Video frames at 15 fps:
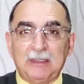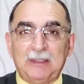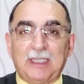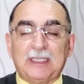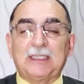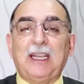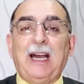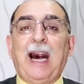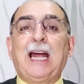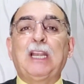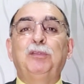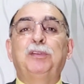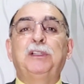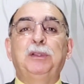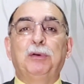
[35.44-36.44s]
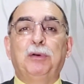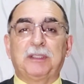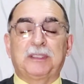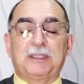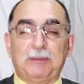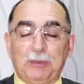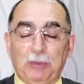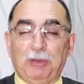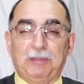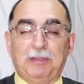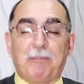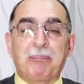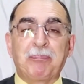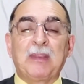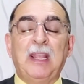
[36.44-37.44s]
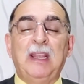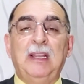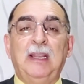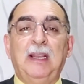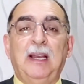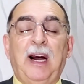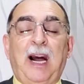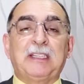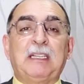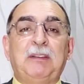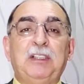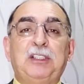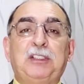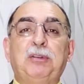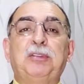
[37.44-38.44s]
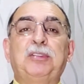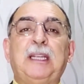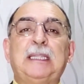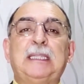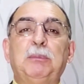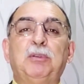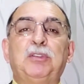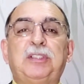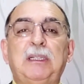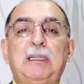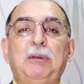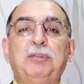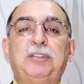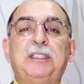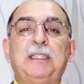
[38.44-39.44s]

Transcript: dessa árvore noiva. Haja visto que o sétimo selo é um